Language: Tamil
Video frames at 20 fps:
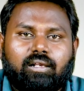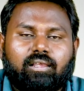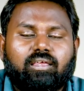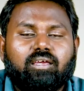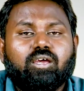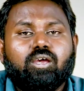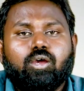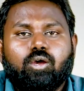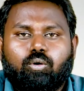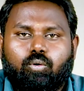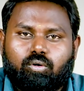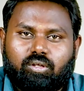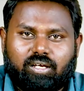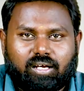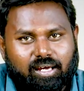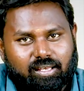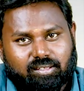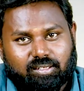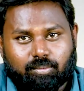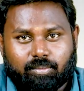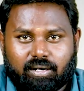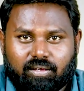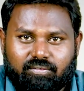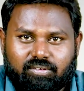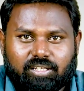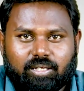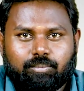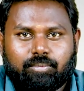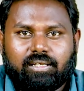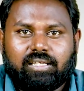பண்ணுறது கொஞ்சம் கஷ்டமான
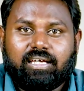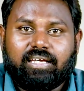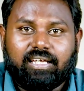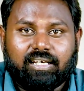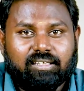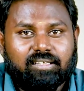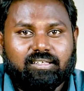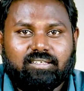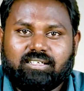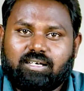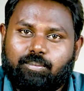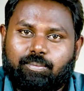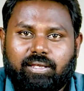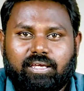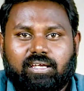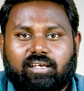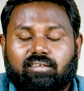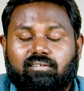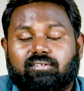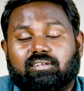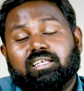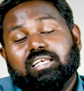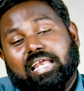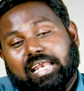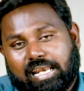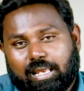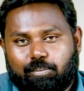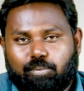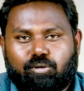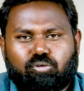விஷயமாக தான் இருந்துச்சு அப்படிங்கிறது வந்து
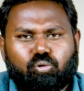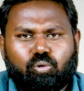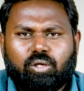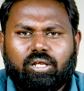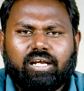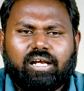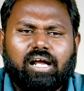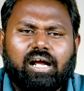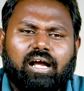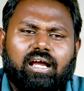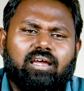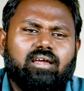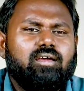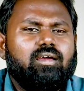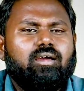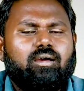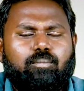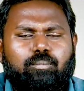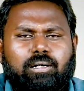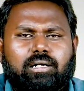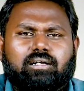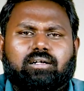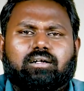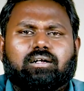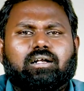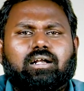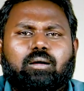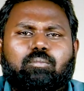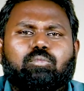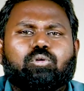நிறைய பேர் சொல்லியிருக்காங்க பட்
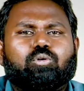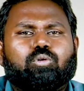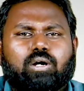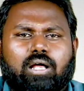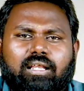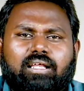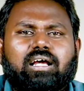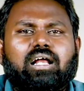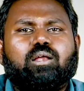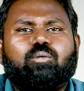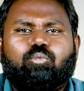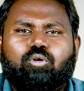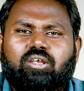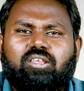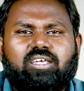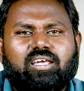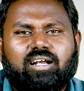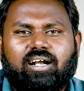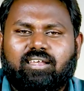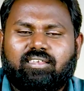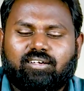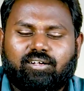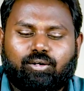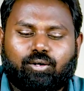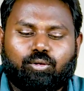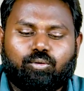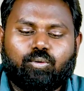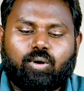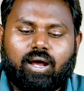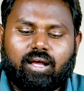நம்மளும் அதுக்கான முயற்சிகள்
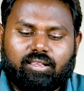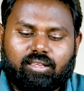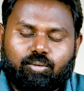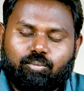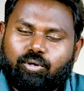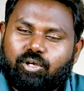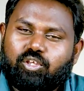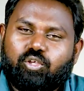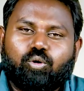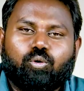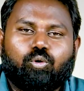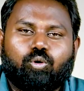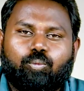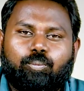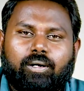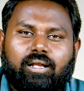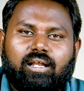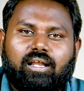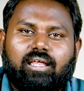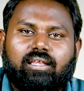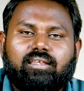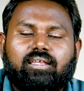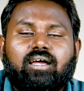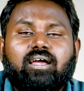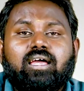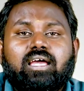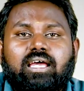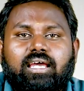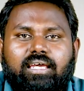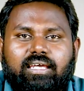எடுத்துக்கிட்டு இருந்தோம் அந்த முயற்சியோட ஒரு பலனாக
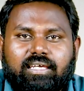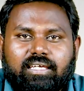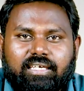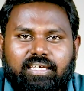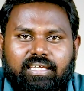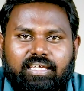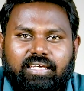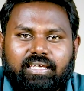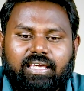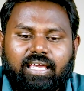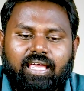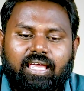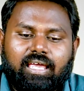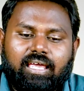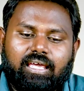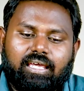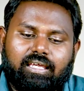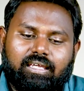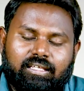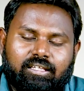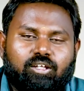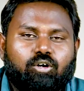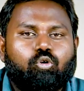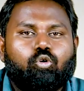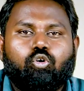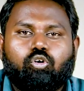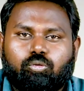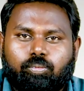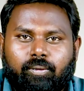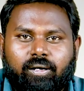தான் நீங்கள் இந்த
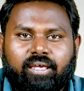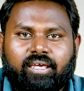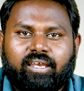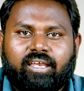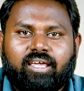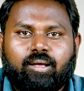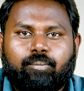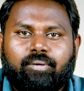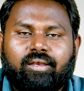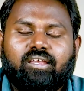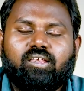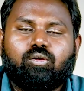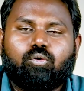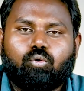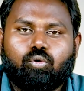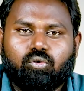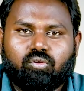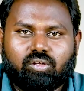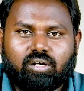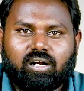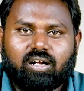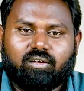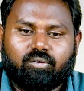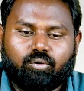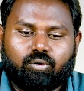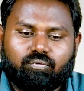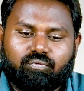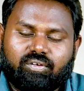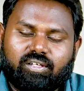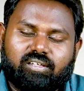கோர்ஸ் படிக்கிறீங்க அப்படின்னா அந்த கோர்ஸுக்கான
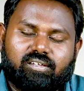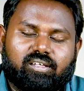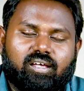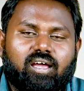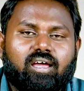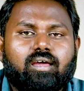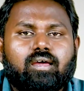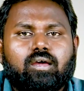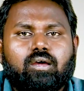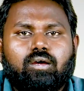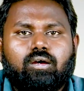ஒரு ஃபீஸை